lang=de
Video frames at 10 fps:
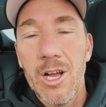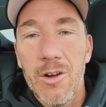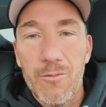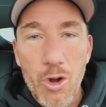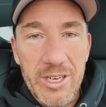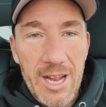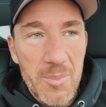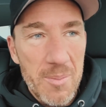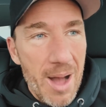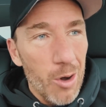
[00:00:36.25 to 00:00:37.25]
wollte dann mit
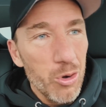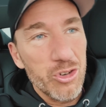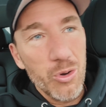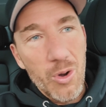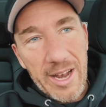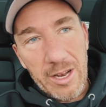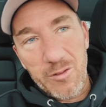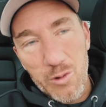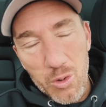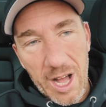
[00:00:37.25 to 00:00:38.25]
dem Auto an den
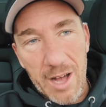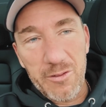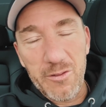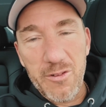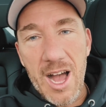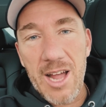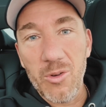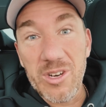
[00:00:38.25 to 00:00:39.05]
Flughafen fahren und